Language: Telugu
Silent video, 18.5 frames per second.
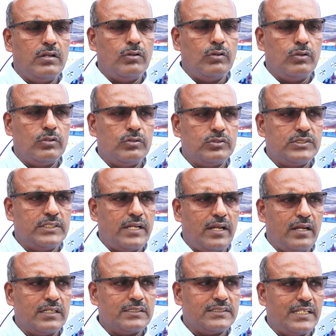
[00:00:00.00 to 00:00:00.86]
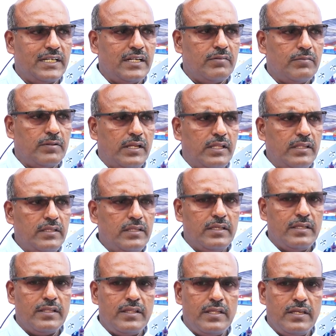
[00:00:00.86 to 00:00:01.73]
లోన్ వచ్చేటట్లు చేయడం
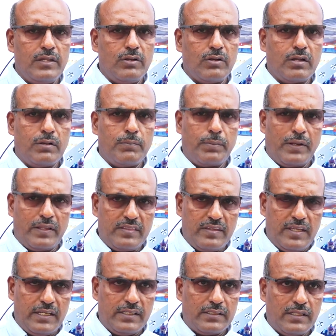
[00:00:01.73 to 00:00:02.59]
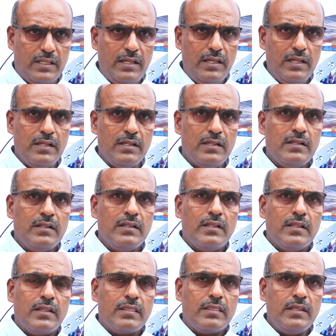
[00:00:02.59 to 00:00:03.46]
అనేది దీని యొక్క ప్రత్యేకత
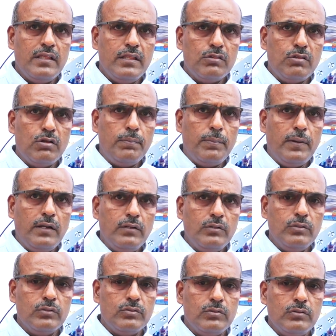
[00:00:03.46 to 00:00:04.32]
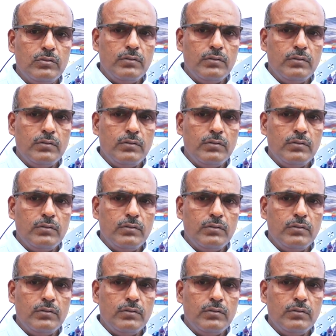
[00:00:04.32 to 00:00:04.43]
దీంతోపాటు